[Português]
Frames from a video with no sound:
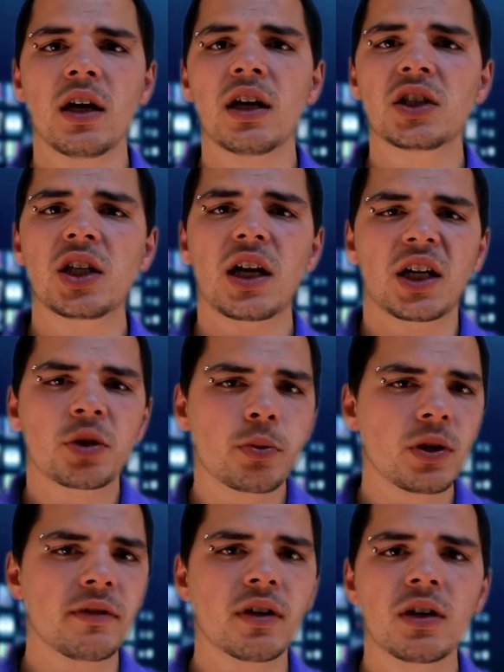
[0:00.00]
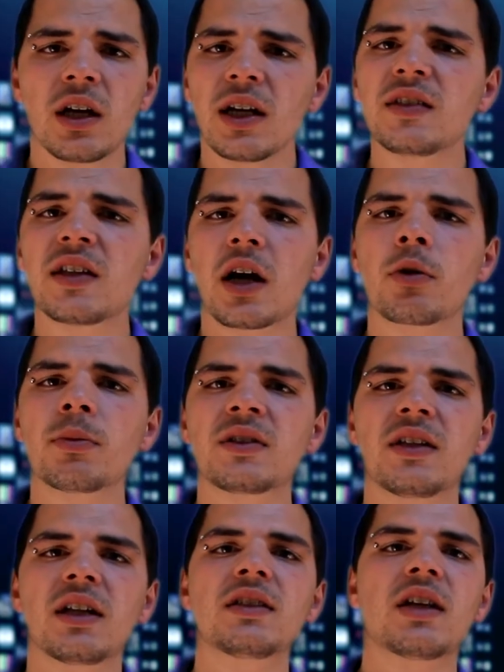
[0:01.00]
estará disponível e será
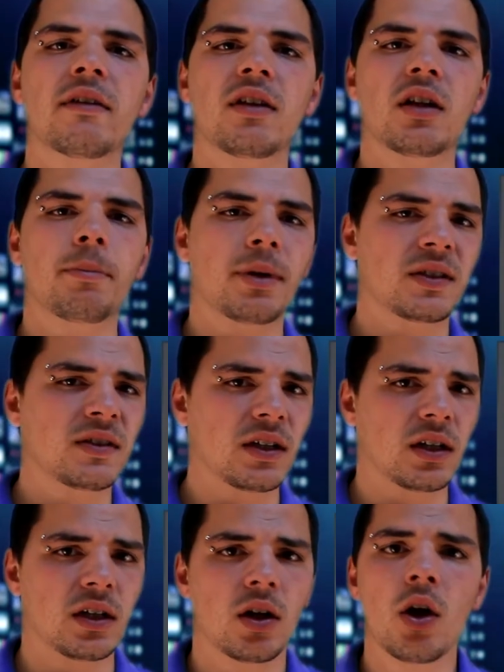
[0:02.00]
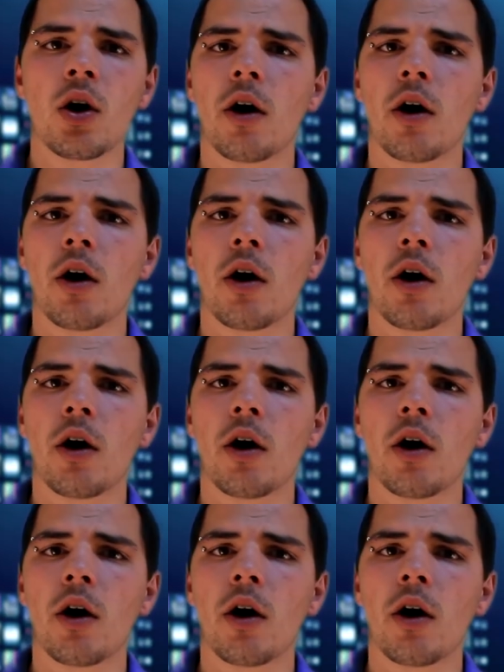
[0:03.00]
comercializável em PC,